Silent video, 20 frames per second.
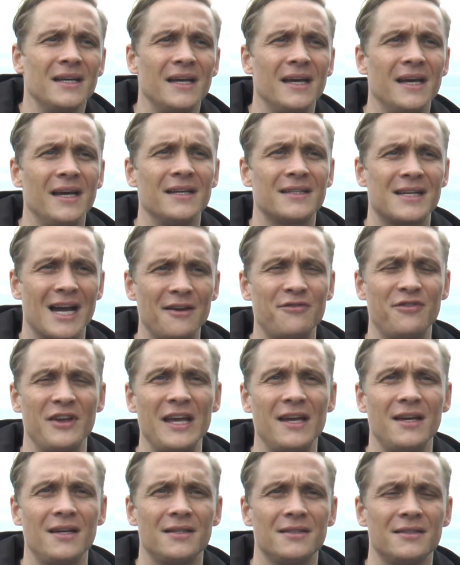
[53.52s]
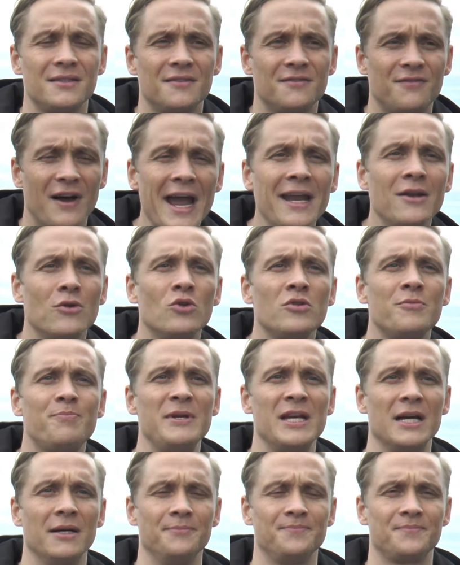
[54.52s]
Äh, Kaffee, Wein und
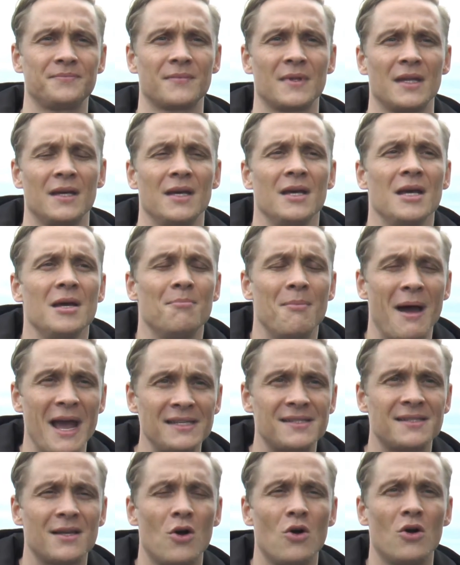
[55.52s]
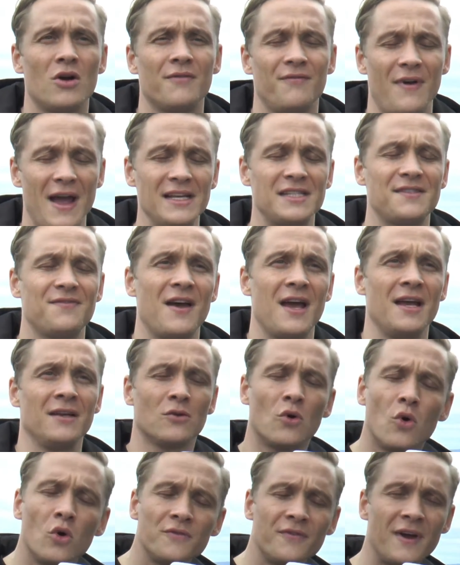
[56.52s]
Bier. Meist auch Weißwein,
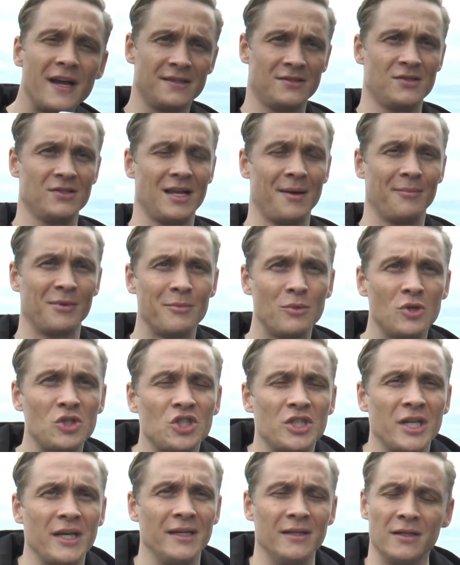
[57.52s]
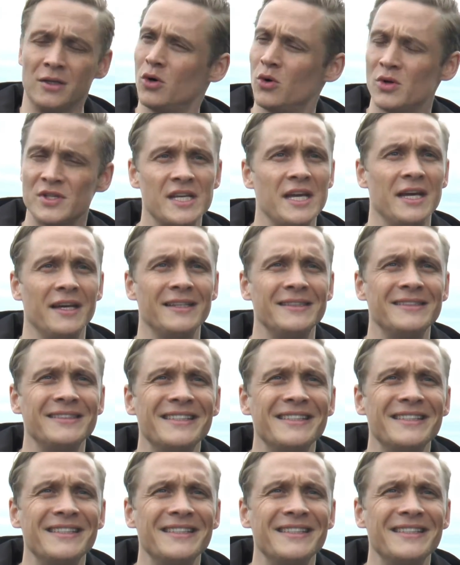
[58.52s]
Rotwein zusammen gemischt, Rosé.